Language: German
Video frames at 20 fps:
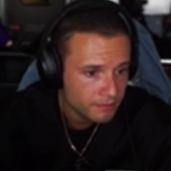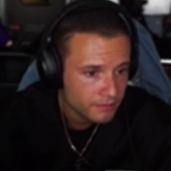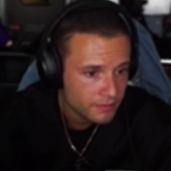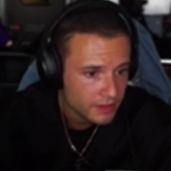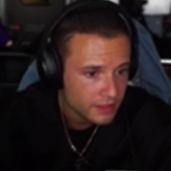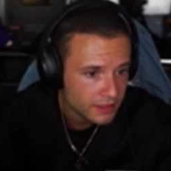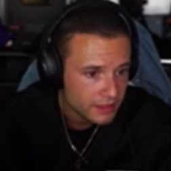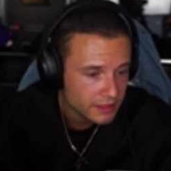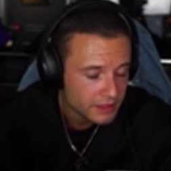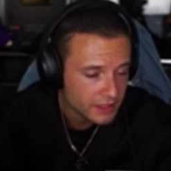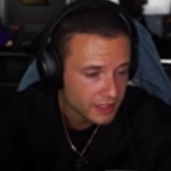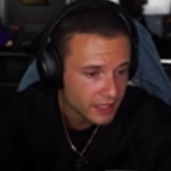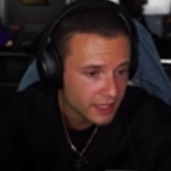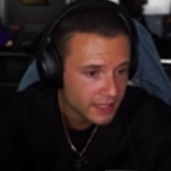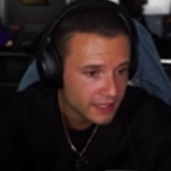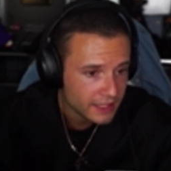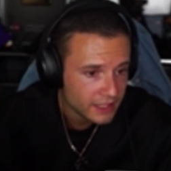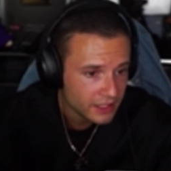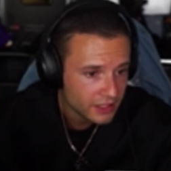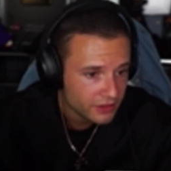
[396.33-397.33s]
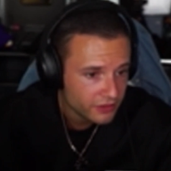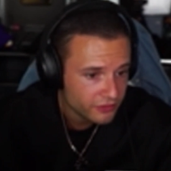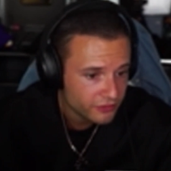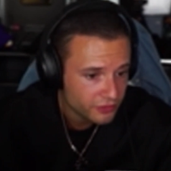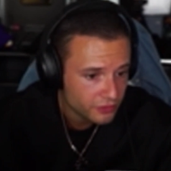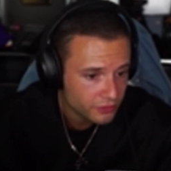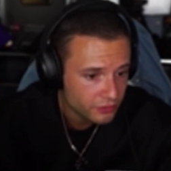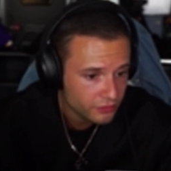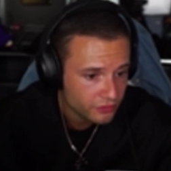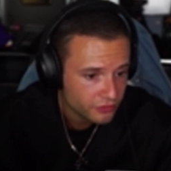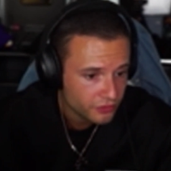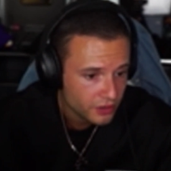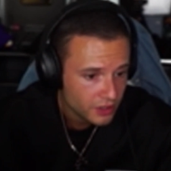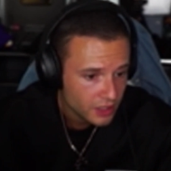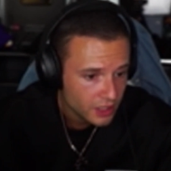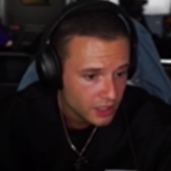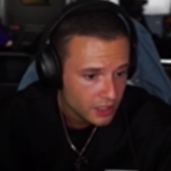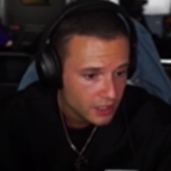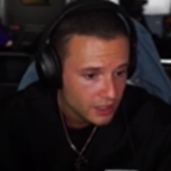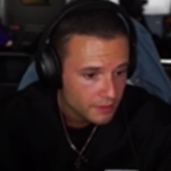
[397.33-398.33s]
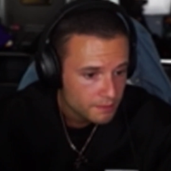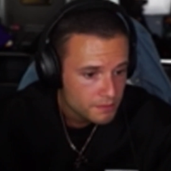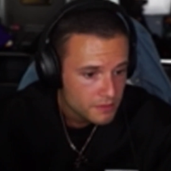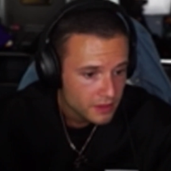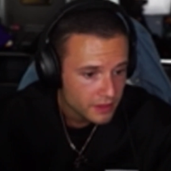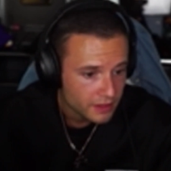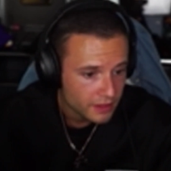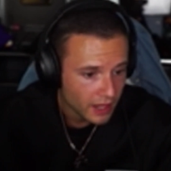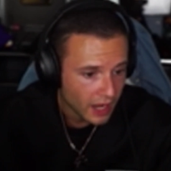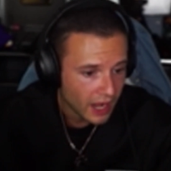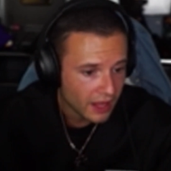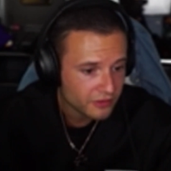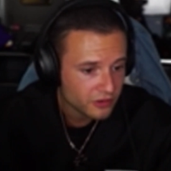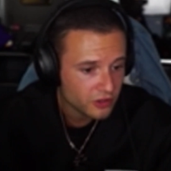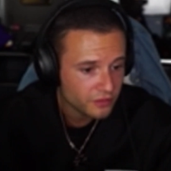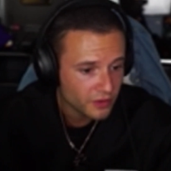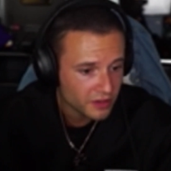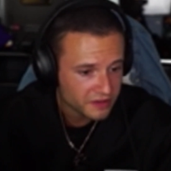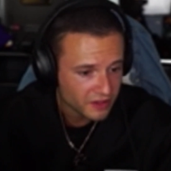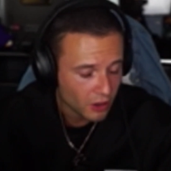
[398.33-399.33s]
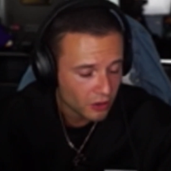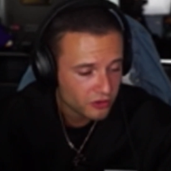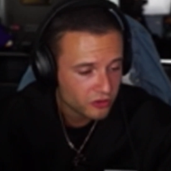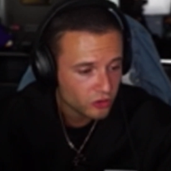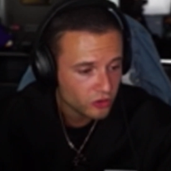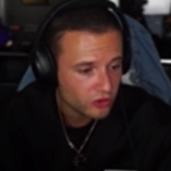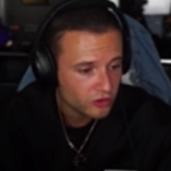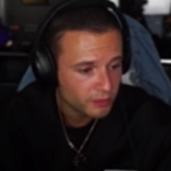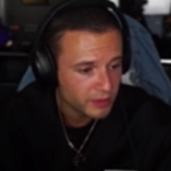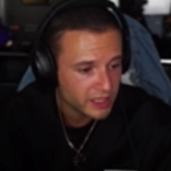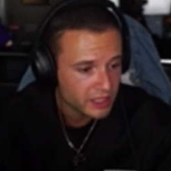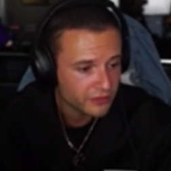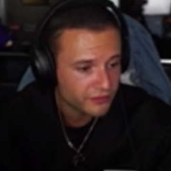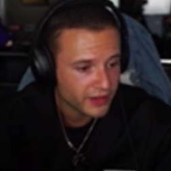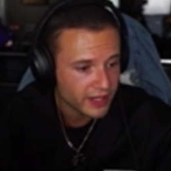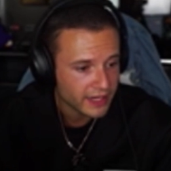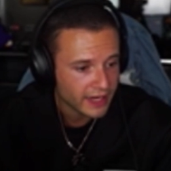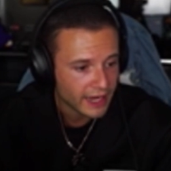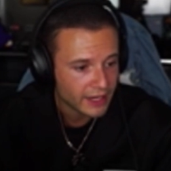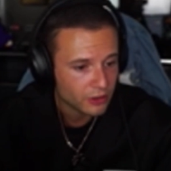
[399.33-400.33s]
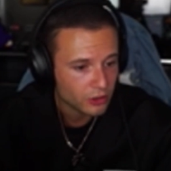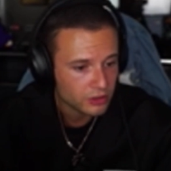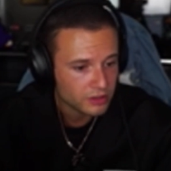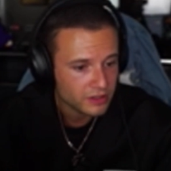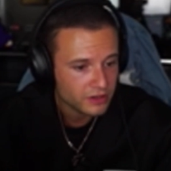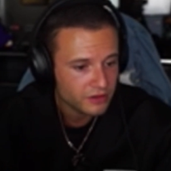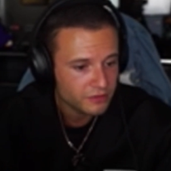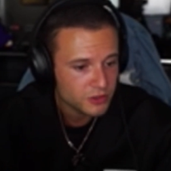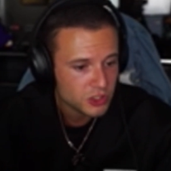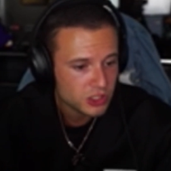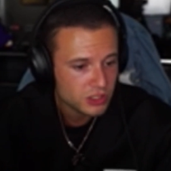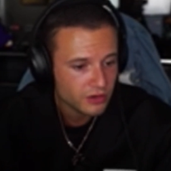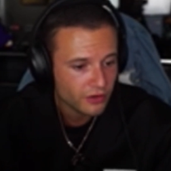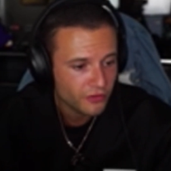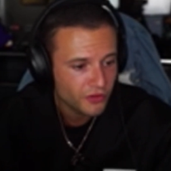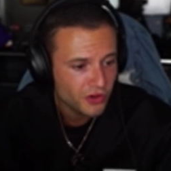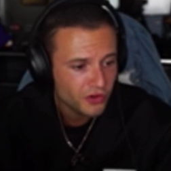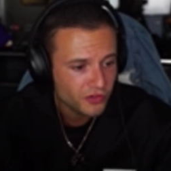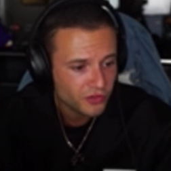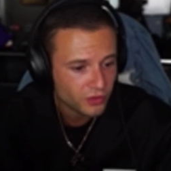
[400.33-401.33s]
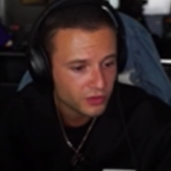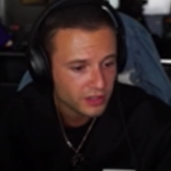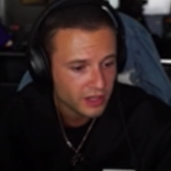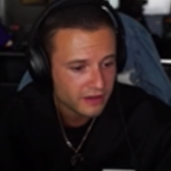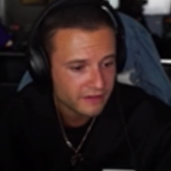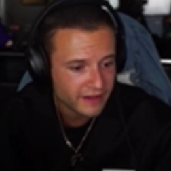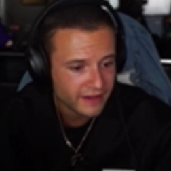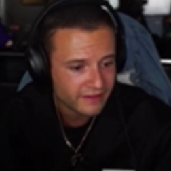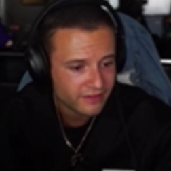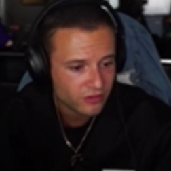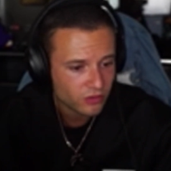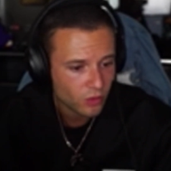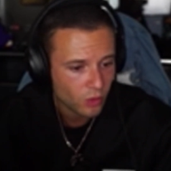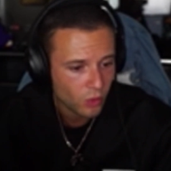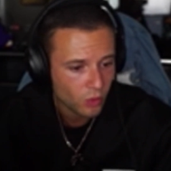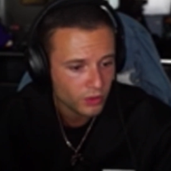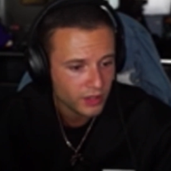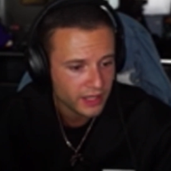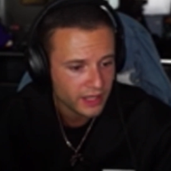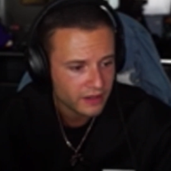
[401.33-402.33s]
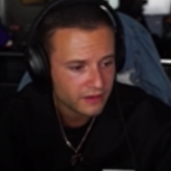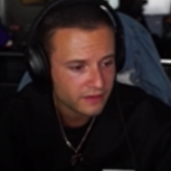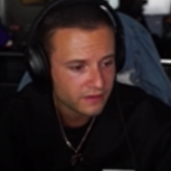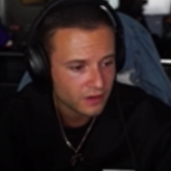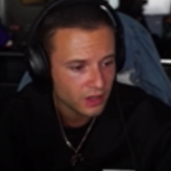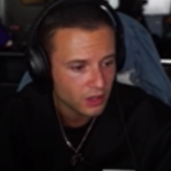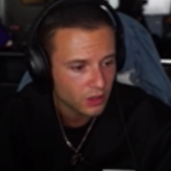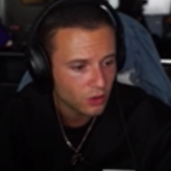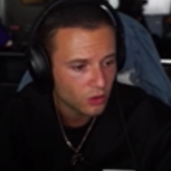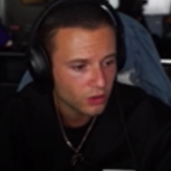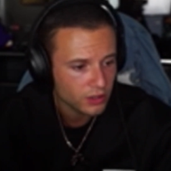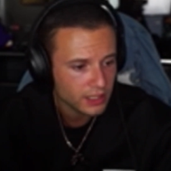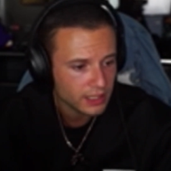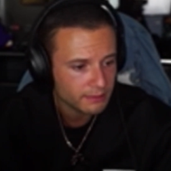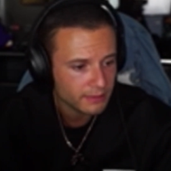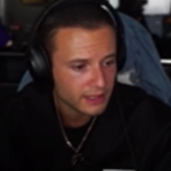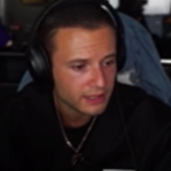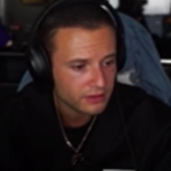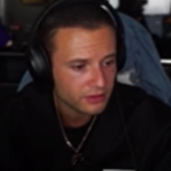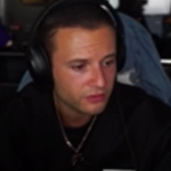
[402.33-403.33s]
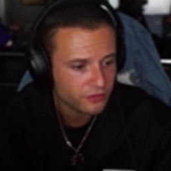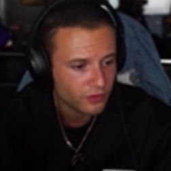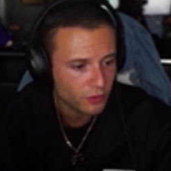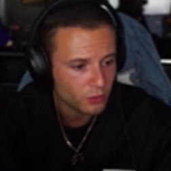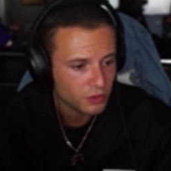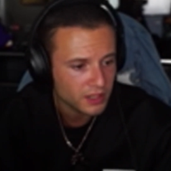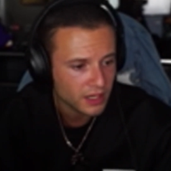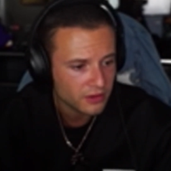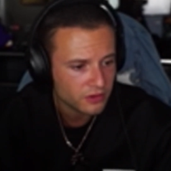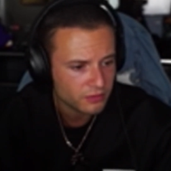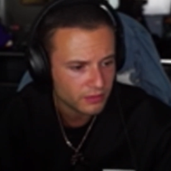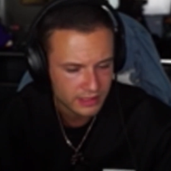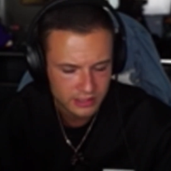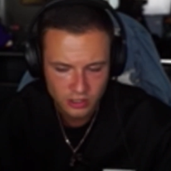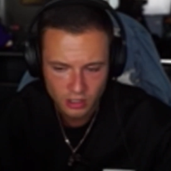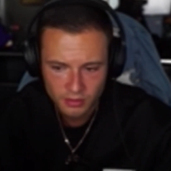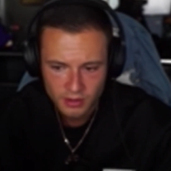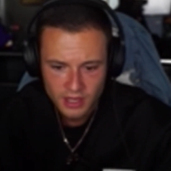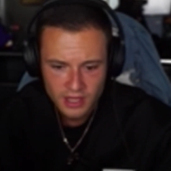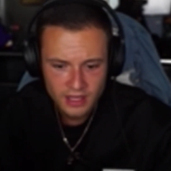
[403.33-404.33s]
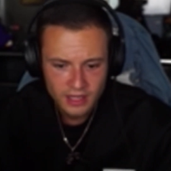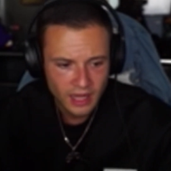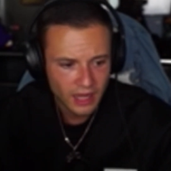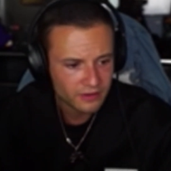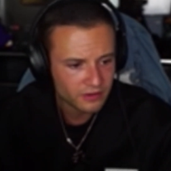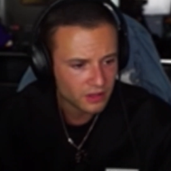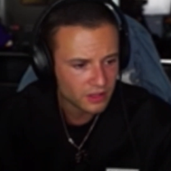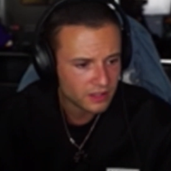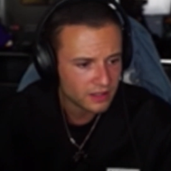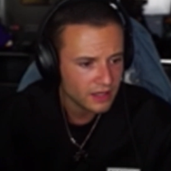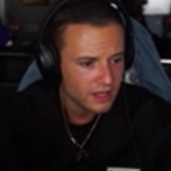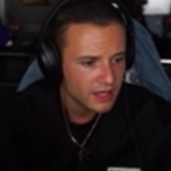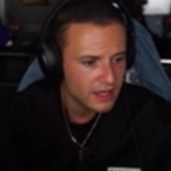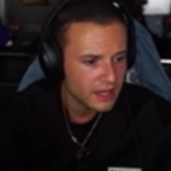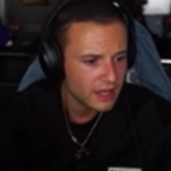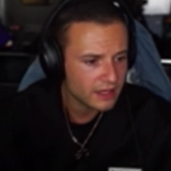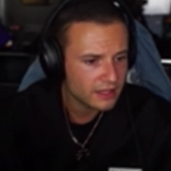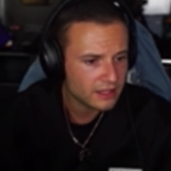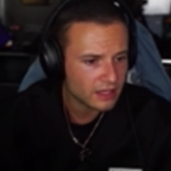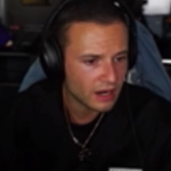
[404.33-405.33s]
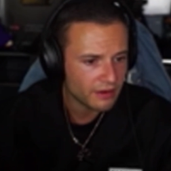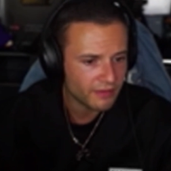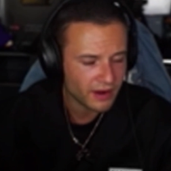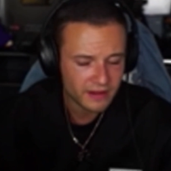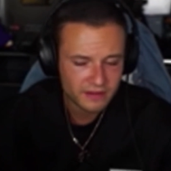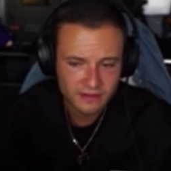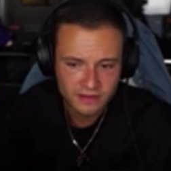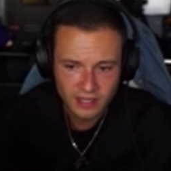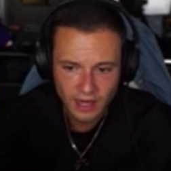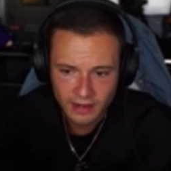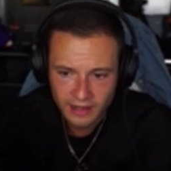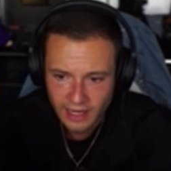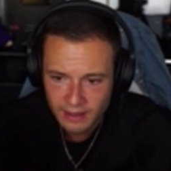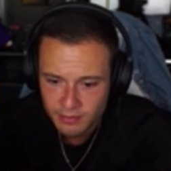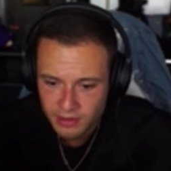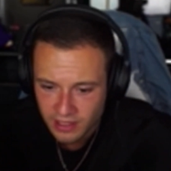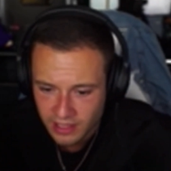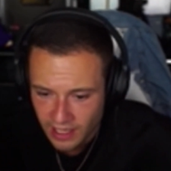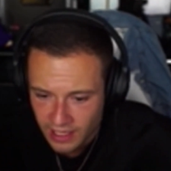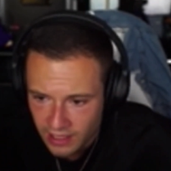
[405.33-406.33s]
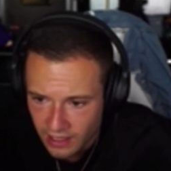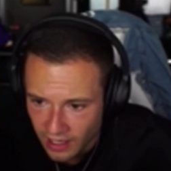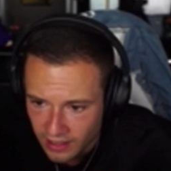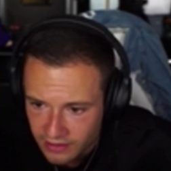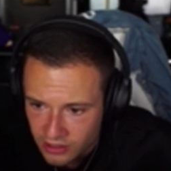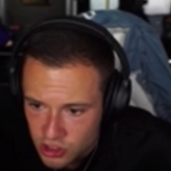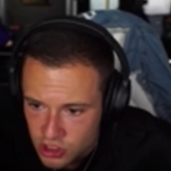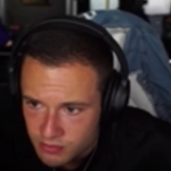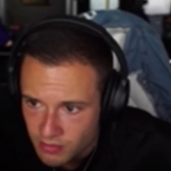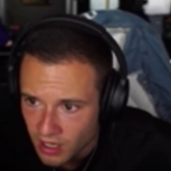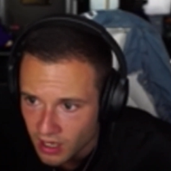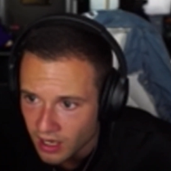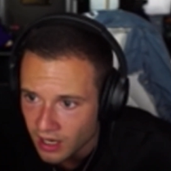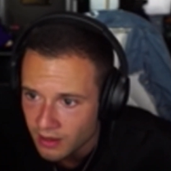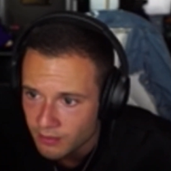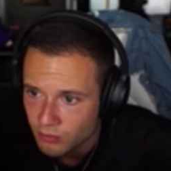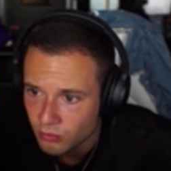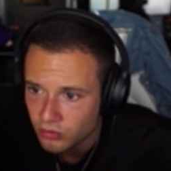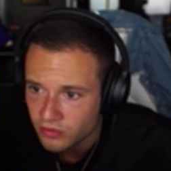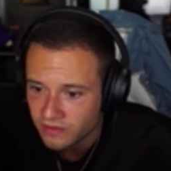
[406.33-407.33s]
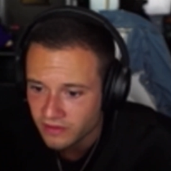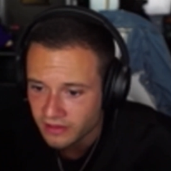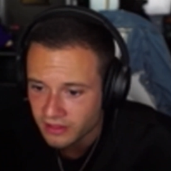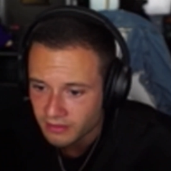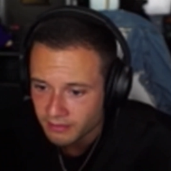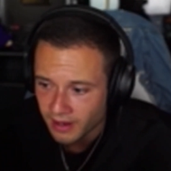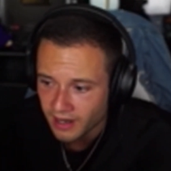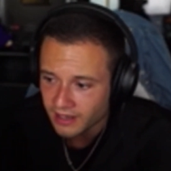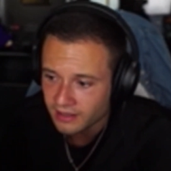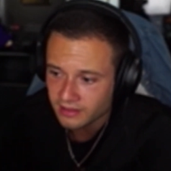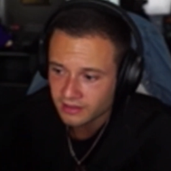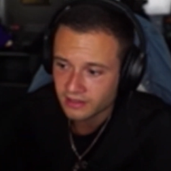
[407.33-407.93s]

3, 5. Ja, also ich würde es auch so ins Mittelfeld einordnen, zwischen einer 5 und einer 6, genau. ohne jetzt äh, irgendjemanden verurteilen zu wollen. Ich glaube, also ich, ich äh, weiß nicht, hat, ABK hat ja schon mal äh, Musik gemacht.